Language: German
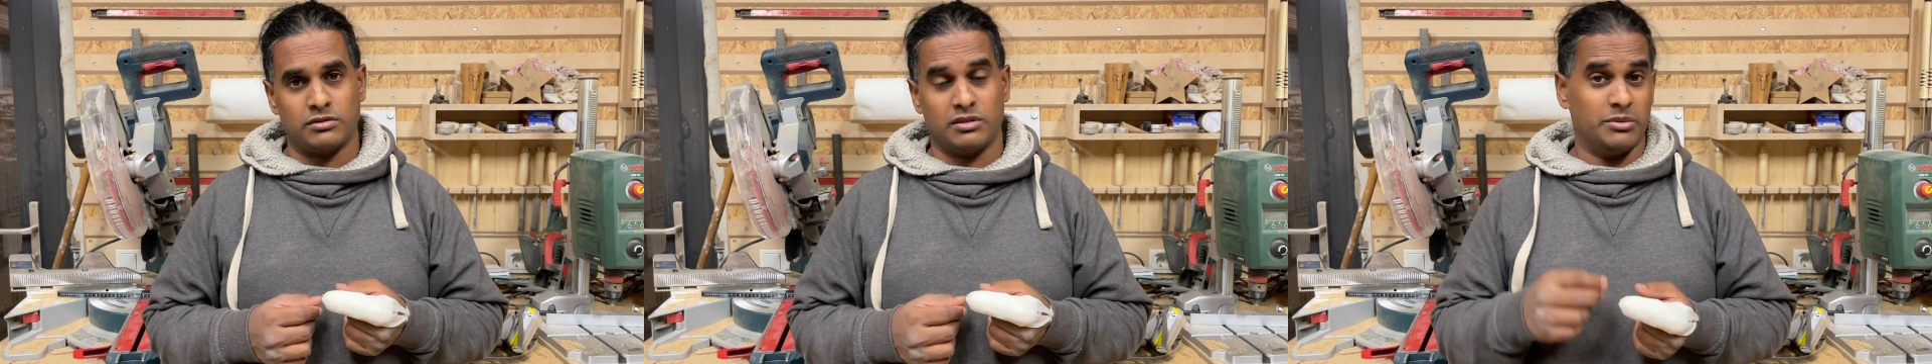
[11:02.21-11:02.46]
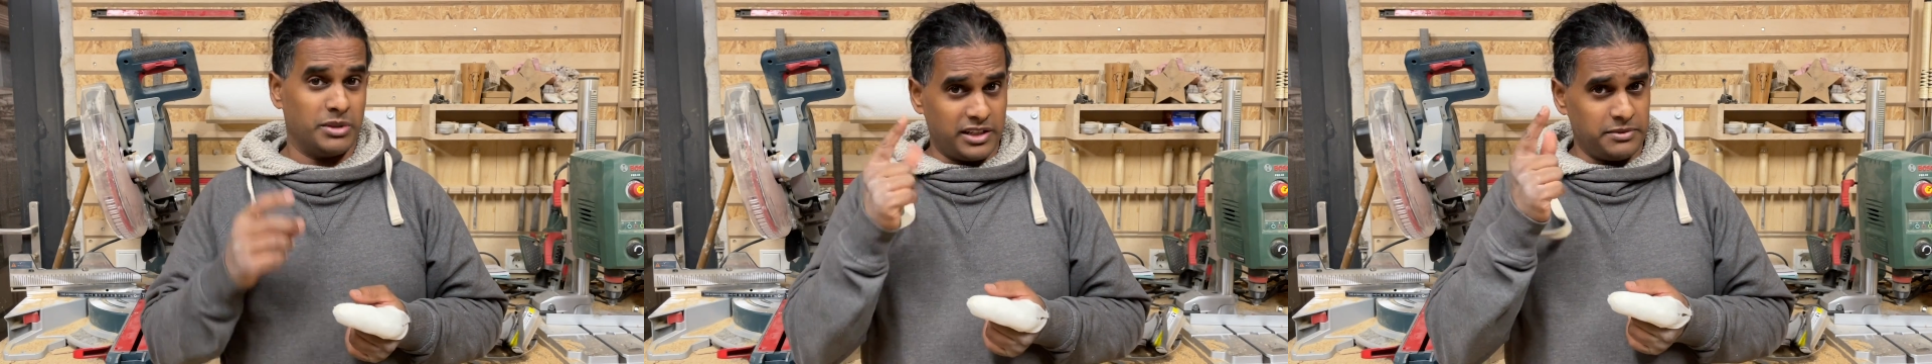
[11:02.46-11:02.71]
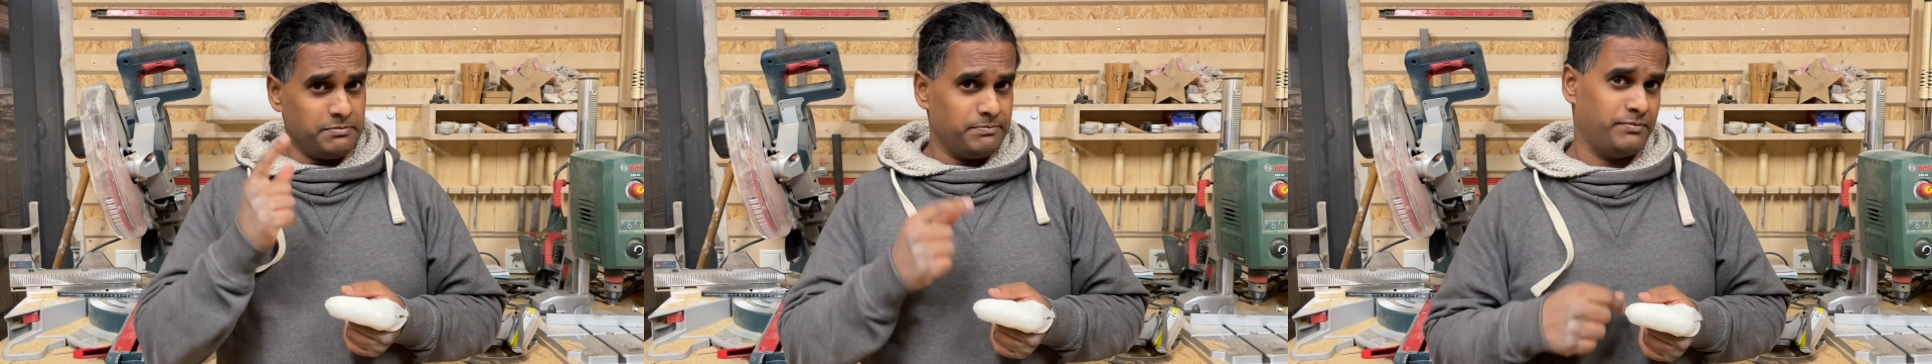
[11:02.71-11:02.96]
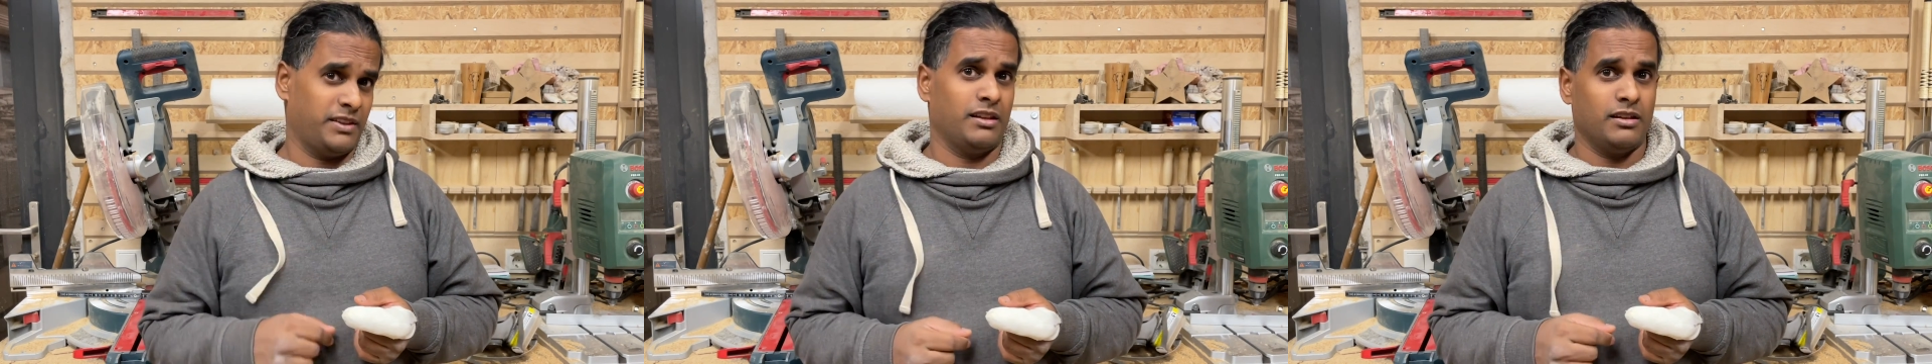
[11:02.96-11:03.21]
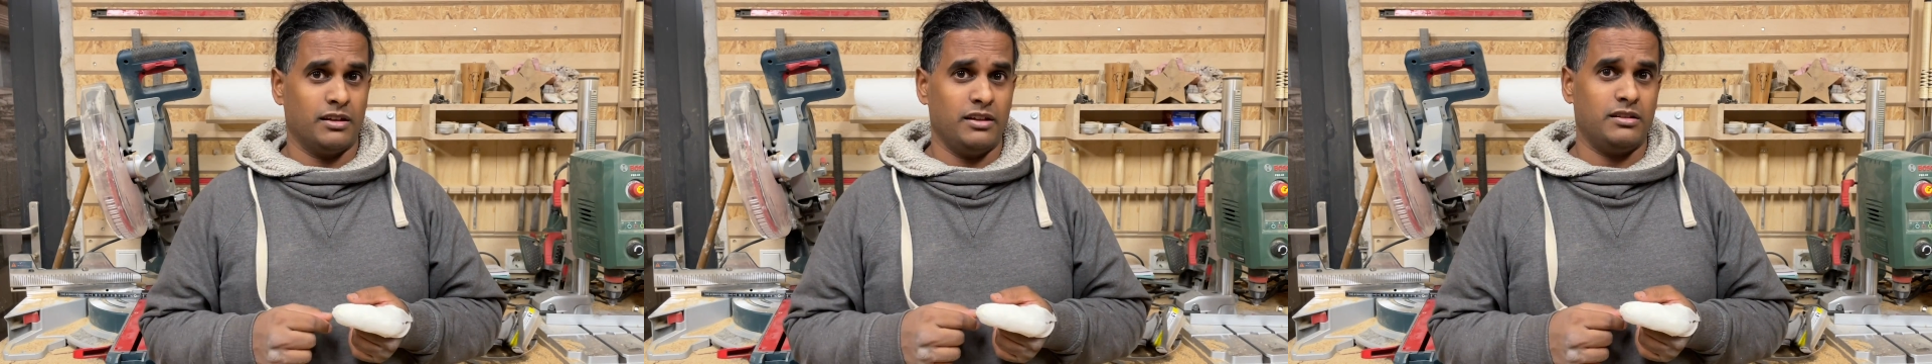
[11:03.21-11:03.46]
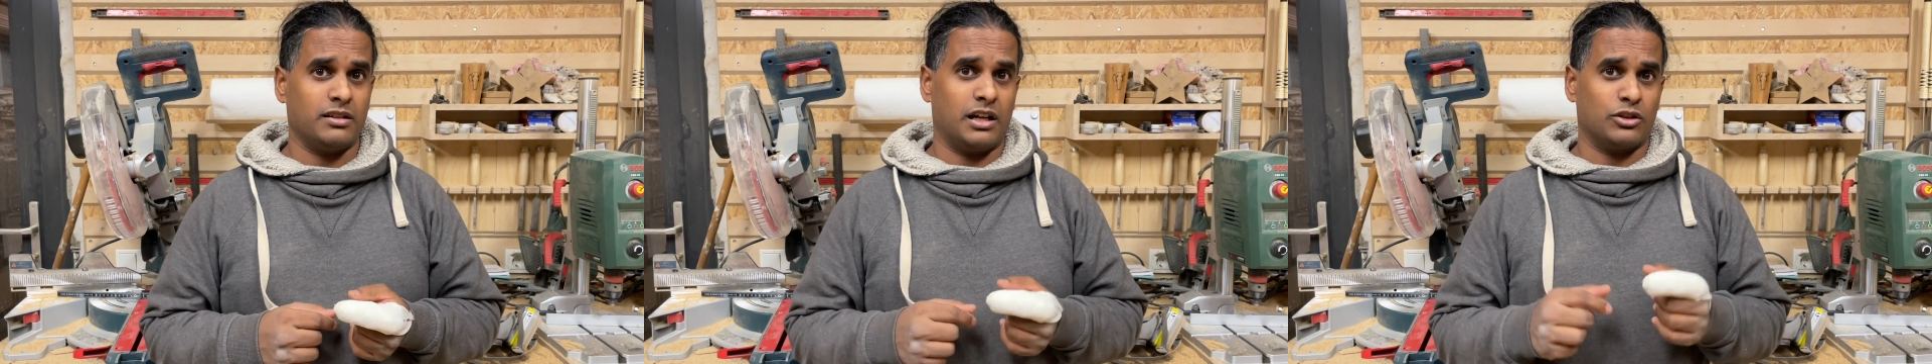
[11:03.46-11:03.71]
Immerhin, ich
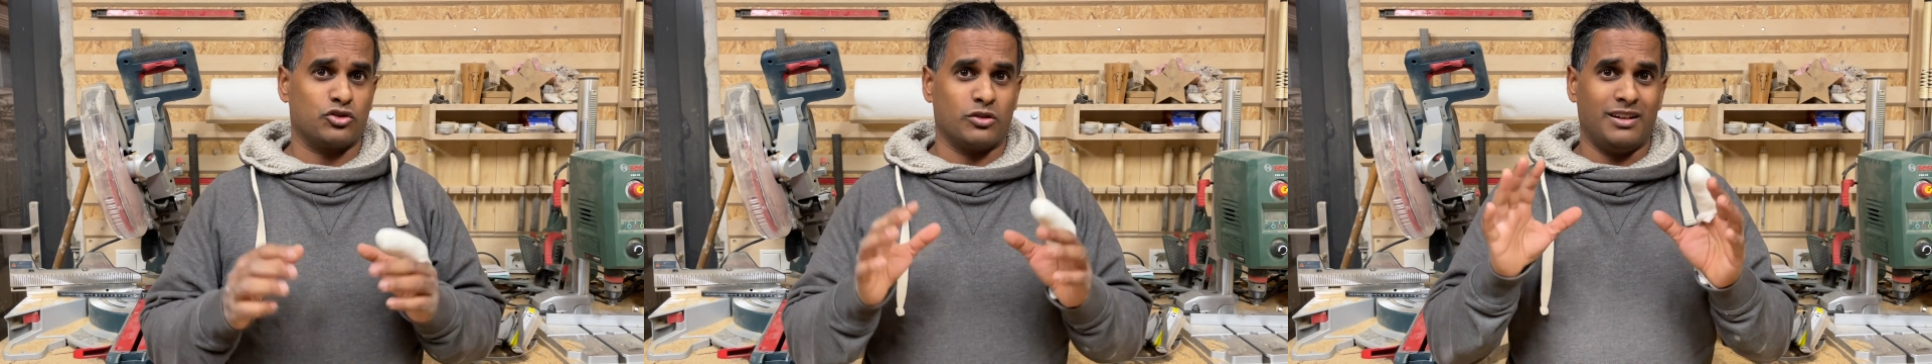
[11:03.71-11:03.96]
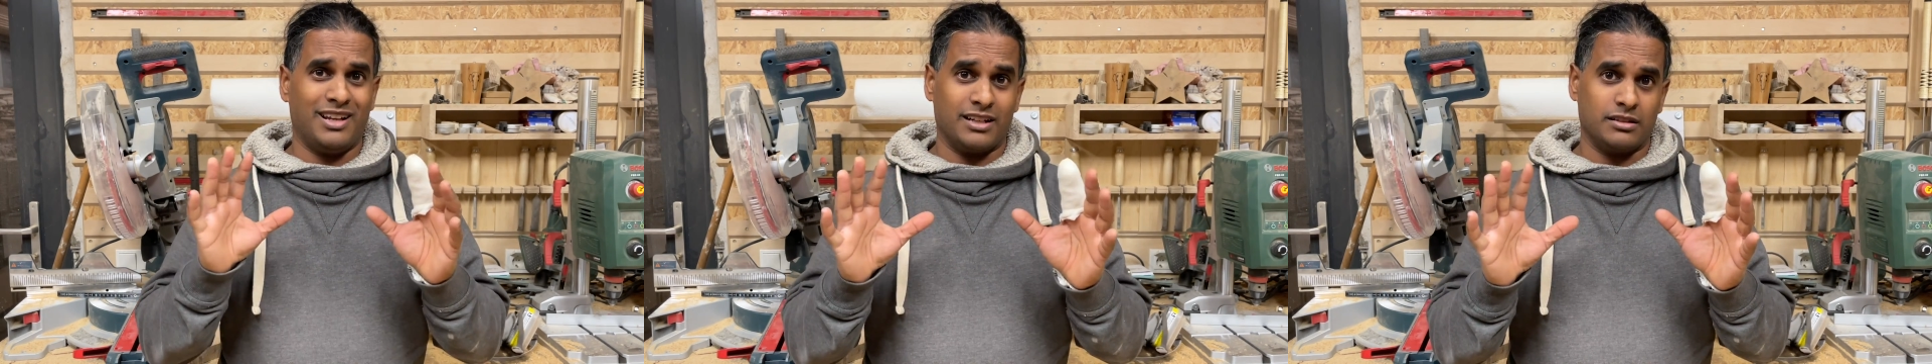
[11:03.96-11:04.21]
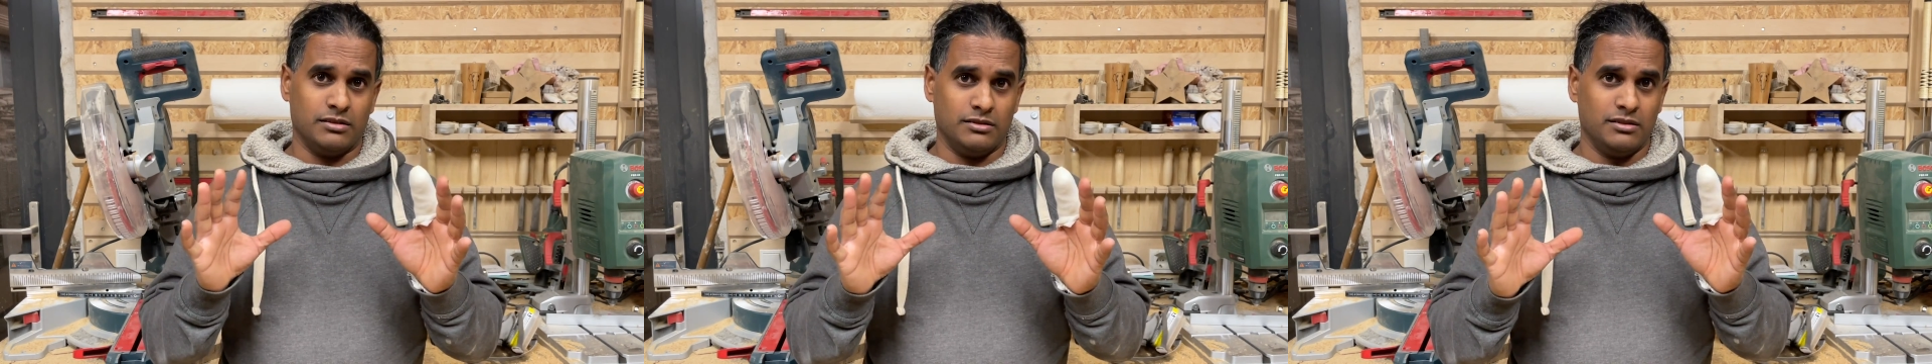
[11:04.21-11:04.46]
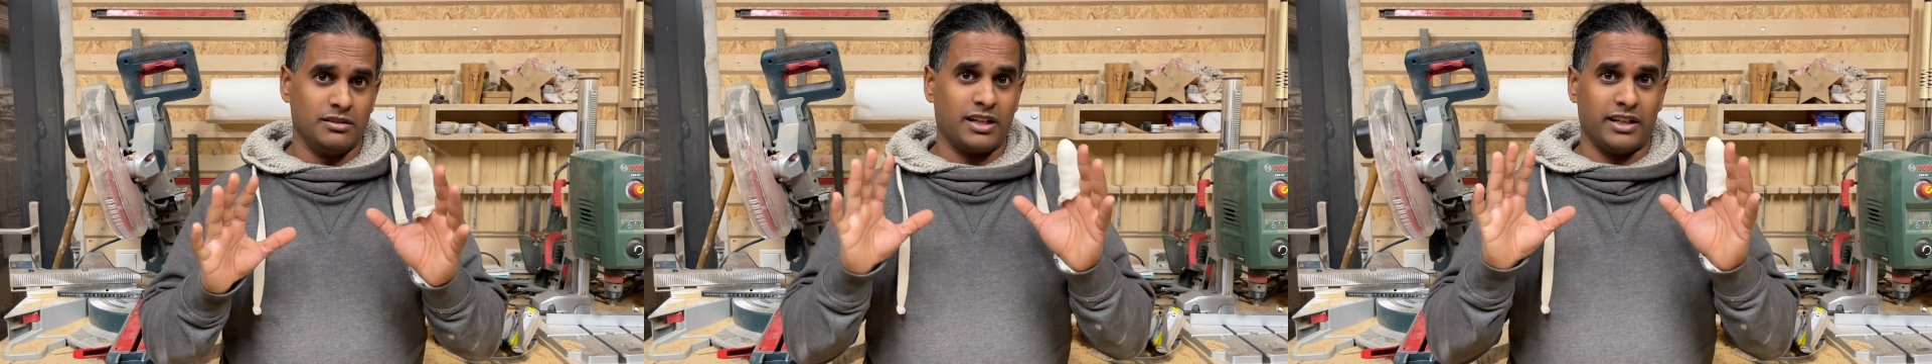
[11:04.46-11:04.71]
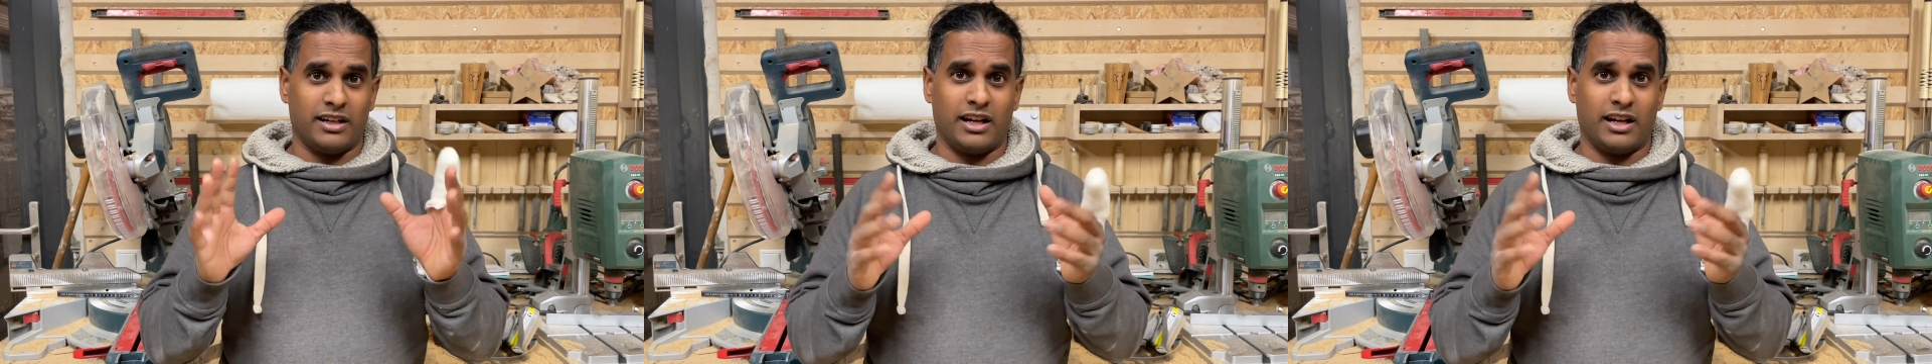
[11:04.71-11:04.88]
trage schon lange keine